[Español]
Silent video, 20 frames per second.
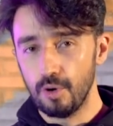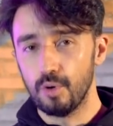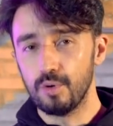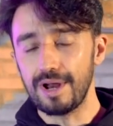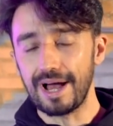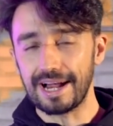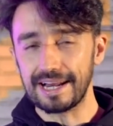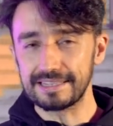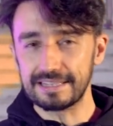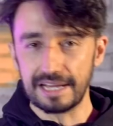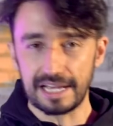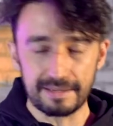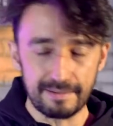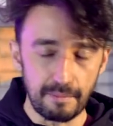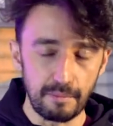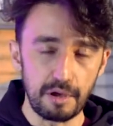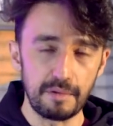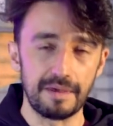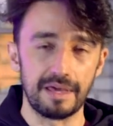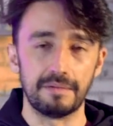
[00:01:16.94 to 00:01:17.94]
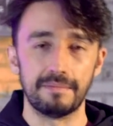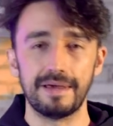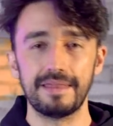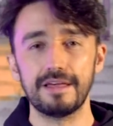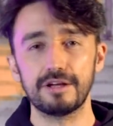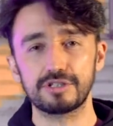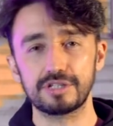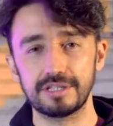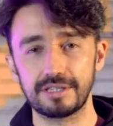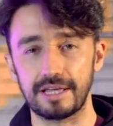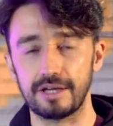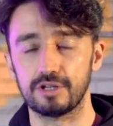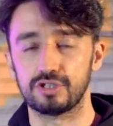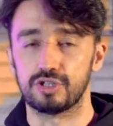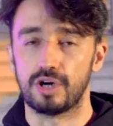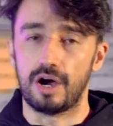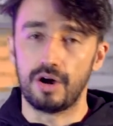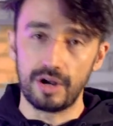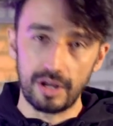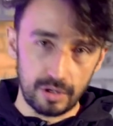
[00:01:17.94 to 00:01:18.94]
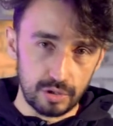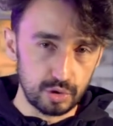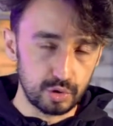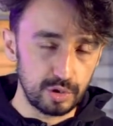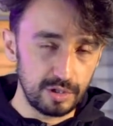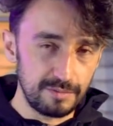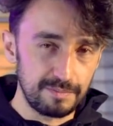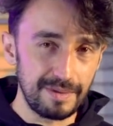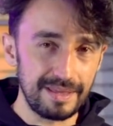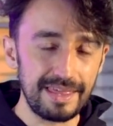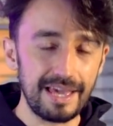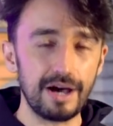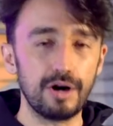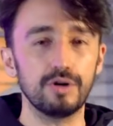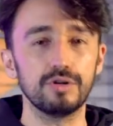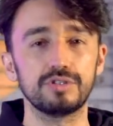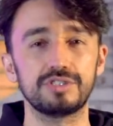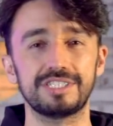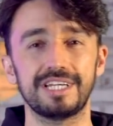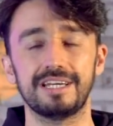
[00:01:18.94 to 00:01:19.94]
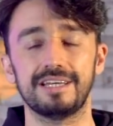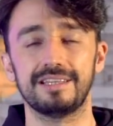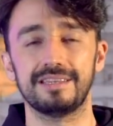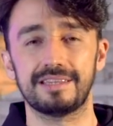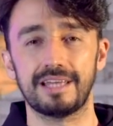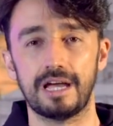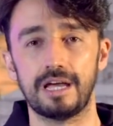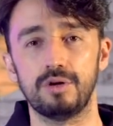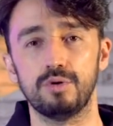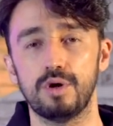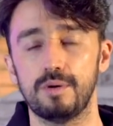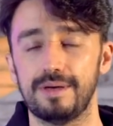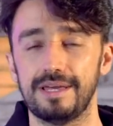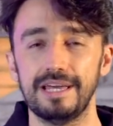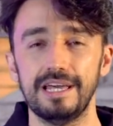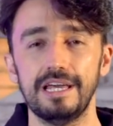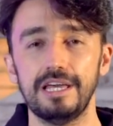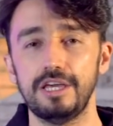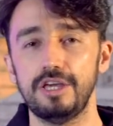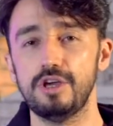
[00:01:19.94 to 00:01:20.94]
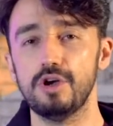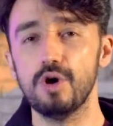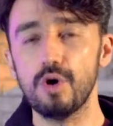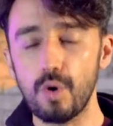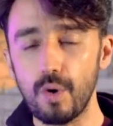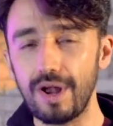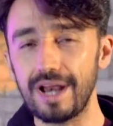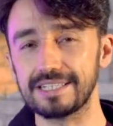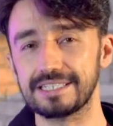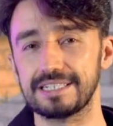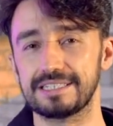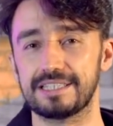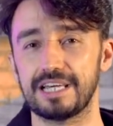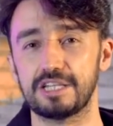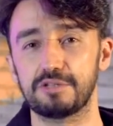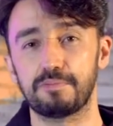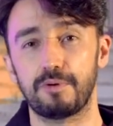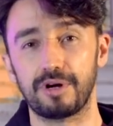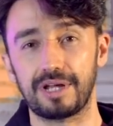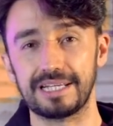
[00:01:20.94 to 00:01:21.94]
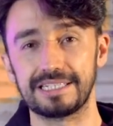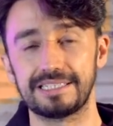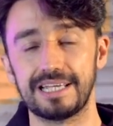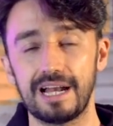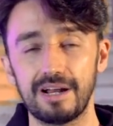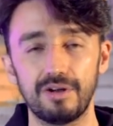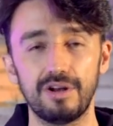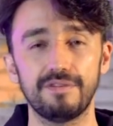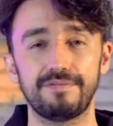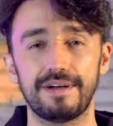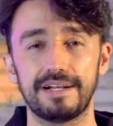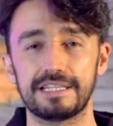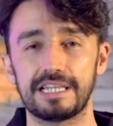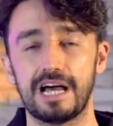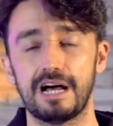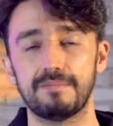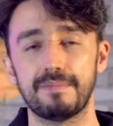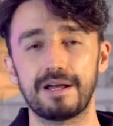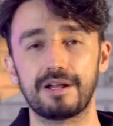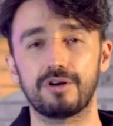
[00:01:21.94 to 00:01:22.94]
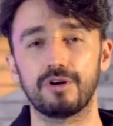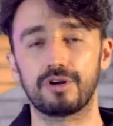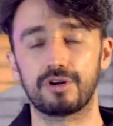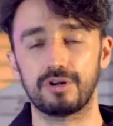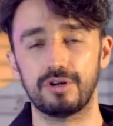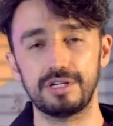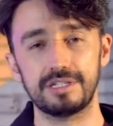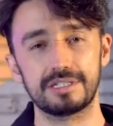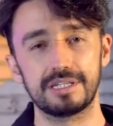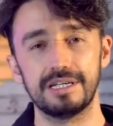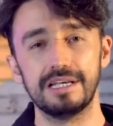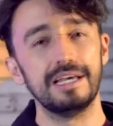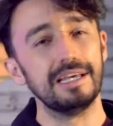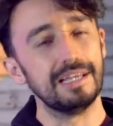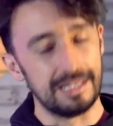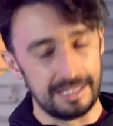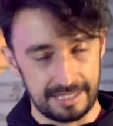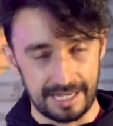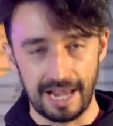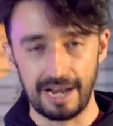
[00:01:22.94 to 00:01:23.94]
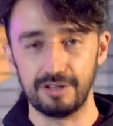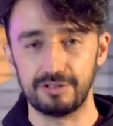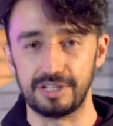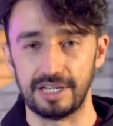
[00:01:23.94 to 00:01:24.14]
Una carta que va muy bien, media 88, ahora con su hit media 89. Y ojo a las stats porque si algo le faltaba a Marco Royce ya lo